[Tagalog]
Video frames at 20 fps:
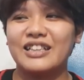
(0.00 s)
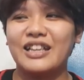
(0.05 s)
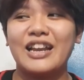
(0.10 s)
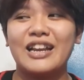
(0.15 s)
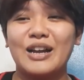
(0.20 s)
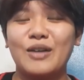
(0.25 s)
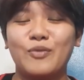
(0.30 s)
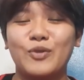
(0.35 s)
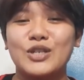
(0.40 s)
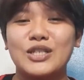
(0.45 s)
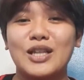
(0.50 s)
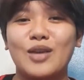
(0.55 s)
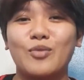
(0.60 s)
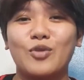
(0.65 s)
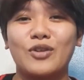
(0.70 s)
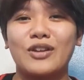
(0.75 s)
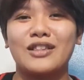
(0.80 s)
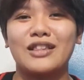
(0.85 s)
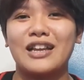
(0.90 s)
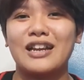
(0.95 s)
Dahil nga first
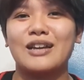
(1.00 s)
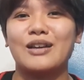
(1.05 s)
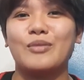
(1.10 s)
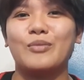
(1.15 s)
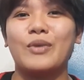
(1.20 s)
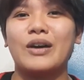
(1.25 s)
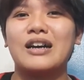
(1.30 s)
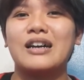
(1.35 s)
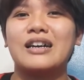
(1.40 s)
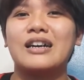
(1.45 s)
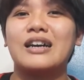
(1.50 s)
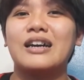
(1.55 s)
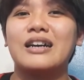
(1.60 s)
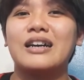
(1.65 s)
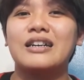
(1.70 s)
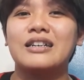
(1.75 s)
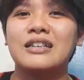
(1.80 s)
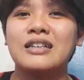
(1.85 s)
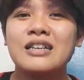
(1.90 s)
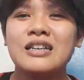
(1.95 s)
time ko rin talaga maka
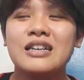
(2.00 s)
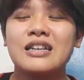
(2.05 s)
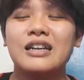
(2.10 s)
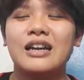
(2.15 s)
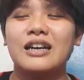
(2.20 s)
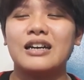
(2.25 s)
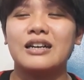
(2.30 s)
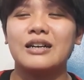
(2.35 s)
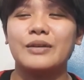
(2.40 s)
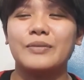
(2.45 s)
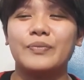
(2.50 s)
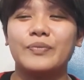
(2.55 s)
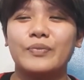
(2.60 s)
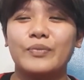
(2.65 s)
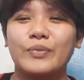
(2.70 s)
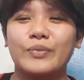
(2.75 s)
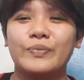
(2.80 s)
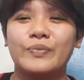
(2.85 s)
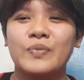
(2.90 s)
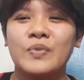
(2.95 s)

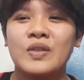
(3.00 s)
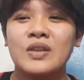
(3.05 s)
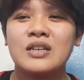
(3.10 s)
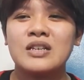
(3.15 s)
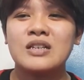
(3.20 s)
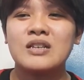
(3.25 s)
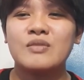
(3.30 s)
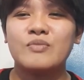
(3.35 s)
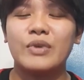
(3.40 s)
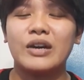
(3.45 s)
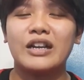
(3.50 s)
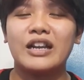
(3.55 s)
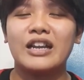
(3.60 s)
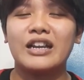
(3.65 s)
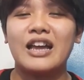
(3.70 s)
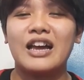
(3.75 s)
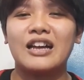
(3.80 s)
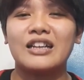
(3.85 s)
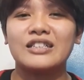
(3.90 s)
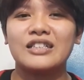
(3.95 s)
um,
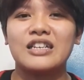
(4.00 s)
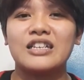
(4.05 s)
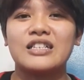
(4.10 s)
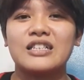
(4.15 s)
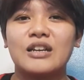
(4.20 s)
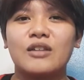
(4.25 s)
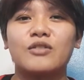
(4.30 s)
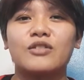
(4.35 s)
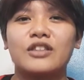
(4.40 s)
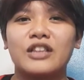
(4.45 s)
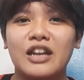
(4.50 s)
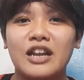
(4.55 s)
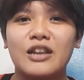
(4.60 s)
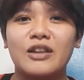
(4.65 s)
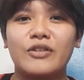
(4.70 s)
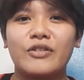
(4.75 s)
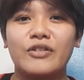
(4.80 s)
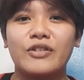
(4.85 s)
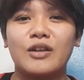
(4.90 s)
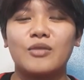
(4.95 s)
magre-react sa isang
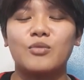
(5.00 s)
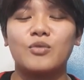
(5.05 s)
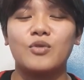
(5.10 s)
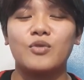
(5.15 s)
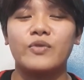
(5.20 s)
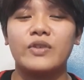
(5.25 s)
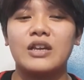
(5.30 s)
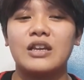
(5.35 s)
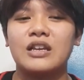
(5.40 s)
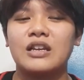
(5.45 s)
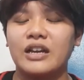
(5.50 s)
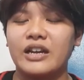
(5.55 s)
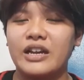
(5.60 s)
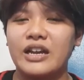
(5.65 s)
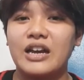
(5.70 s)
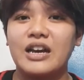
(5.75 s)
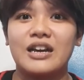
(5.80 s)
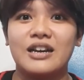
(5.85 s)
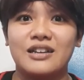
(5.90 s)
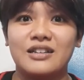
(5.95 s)
trailer ng movie.
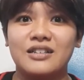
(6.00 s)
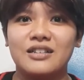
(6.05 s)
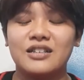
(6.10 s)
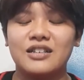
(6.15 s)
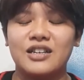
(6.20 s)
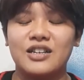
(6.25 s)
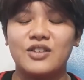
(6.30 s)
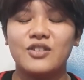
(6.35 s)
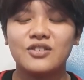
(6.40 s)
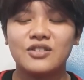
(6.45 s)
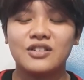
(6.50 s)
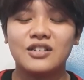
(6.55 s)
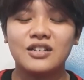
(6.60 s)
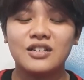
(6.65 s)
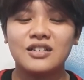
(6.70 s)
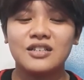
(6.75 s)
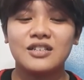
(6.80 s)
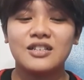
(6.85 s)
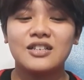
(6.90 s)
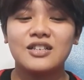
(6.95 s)
Kaya, uh, ayun.
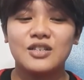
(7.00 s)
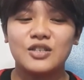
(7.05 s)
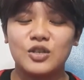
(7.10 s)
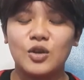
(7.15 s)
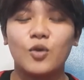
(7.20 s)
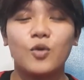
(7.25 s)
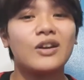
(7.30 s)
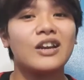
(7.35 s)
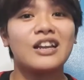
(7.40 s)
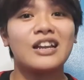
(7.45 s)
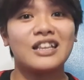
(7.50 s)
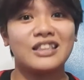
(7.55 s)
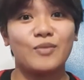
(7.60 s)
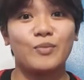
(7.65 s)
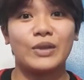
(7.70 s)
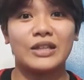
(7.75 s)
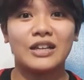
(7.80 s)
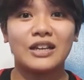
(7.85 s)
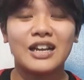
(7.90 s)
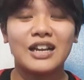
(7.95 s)
So huwag na
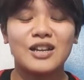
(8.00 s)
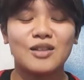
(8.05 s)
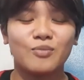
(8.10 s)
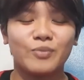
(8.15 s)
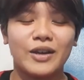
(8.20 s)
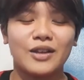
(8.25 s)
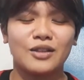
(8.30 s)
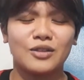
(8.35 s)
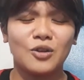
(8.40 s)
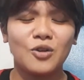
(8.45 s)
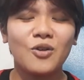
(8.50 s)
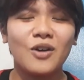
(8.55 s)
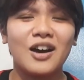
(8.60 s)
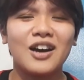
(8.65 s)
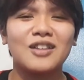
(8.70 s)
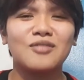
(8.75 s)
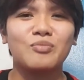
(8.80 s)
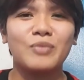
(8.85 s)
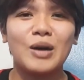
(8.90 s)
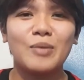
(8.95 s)
natin patagalin pa ito
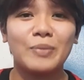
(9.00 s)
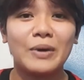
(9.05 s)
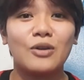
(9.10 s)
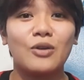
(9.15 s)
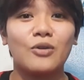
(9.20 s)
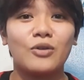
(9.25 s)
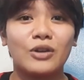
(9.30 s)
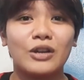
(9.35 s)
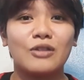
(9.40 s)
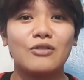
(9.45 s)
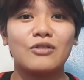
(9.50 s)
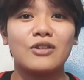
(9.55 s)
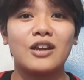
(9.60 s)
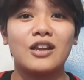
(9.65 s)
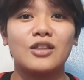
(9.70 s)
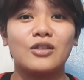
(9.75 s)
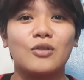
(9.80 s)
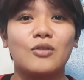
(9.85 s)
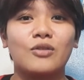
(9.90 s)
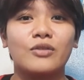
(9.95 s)
at papanoorin ko
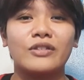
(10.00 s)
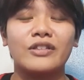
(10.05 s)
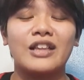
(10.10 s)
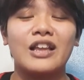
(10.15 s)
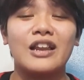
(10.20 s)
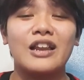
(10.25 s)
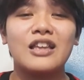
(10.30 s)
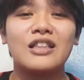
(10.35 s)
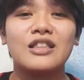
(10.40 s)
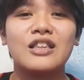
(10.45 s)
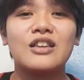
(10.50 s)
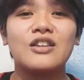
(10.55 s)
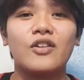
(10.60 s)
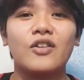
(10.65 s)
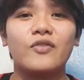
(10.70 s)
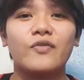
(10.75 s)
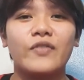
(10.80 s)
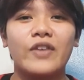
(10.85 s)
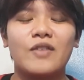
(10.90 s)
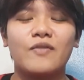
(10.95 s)
na itong The Lady
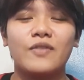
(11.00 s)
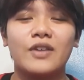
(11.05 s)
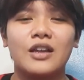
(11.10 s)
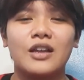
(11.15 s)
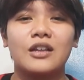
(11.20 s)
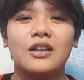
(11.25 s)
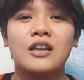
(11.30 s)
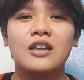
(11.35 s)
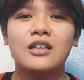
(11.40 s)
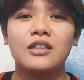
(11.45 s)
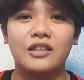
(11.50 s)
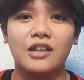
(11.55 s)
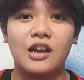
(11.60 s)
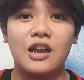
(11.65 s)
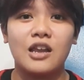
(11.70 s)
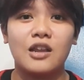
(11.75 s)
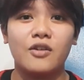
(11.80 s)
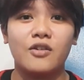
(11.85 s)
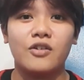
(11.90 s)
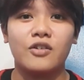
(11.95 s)
of Heaven
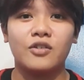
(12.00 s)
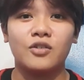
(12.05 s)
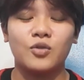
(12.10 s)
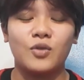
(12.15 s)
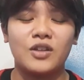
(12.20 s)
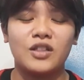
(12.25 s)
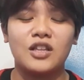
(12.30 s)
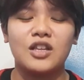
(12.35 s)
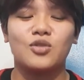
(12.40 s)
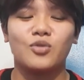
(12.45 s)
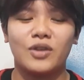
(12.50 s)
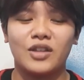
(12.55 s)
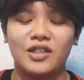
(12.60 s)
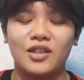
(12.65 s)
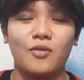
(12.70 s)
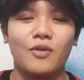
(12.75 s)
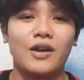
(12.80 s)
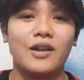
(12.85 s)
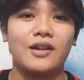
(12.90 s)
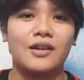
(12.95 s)
trailer
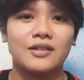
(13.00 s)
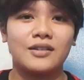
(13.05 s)
2021.